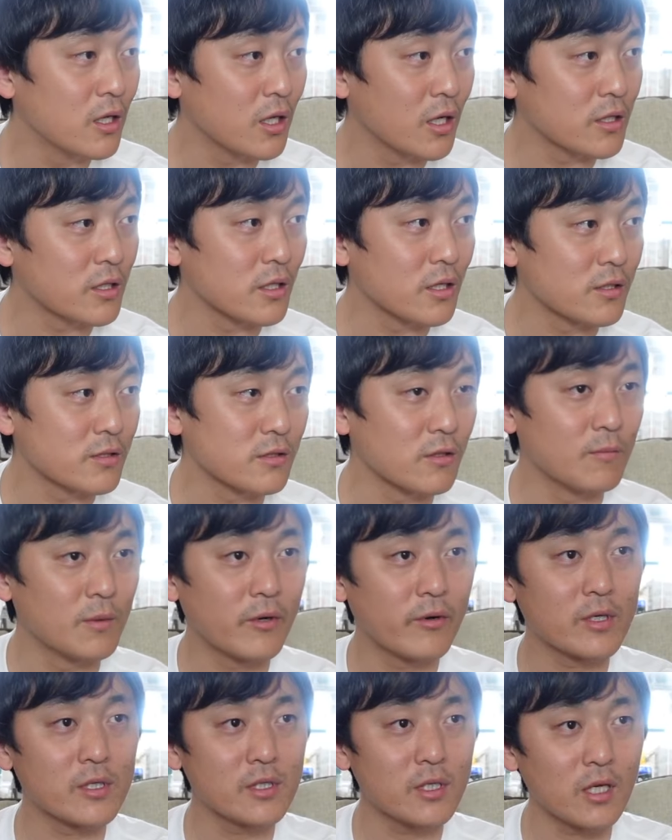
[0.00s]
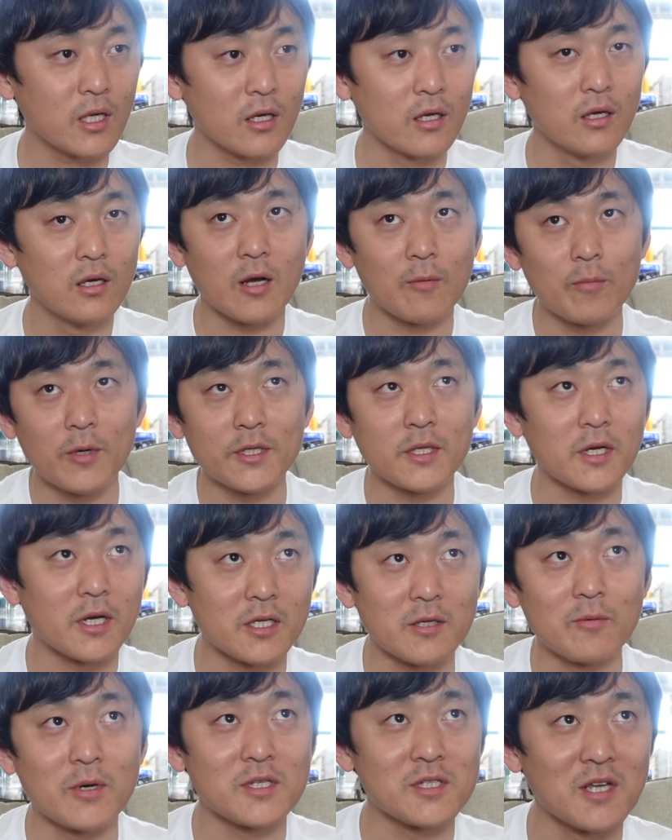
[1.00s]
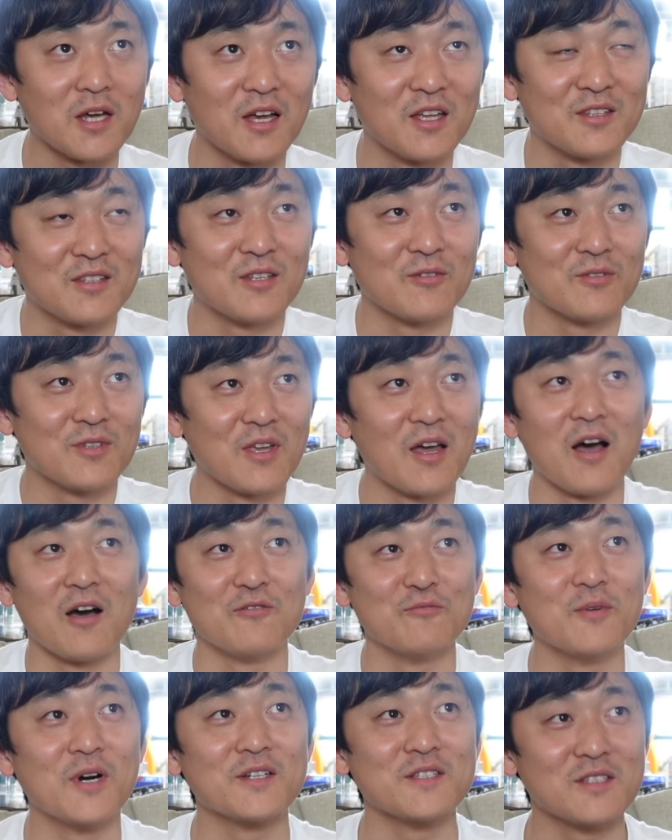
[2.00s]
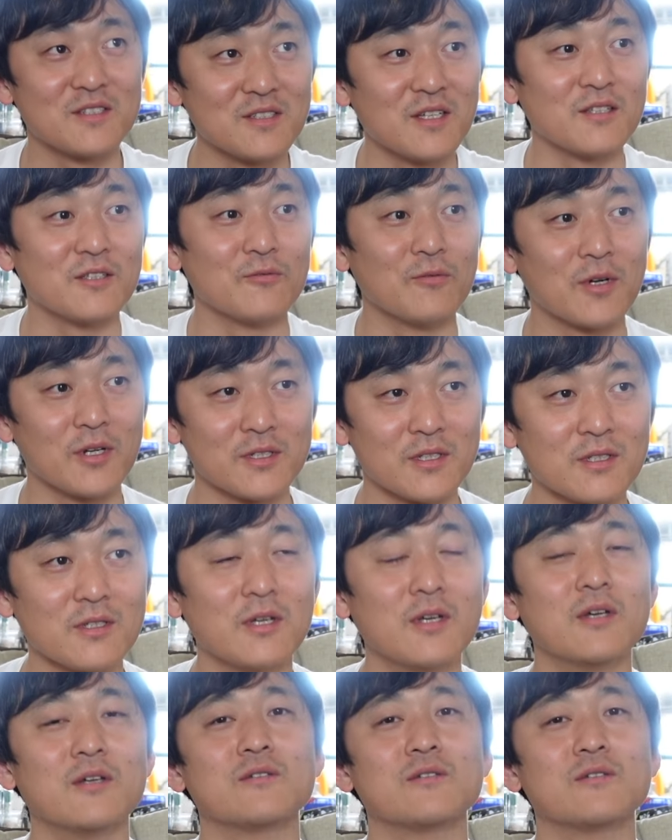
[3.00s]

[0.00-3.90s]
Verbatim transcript: 下手なやつの周りで「頑張って書きました」って言って「あうまいですね」って言われて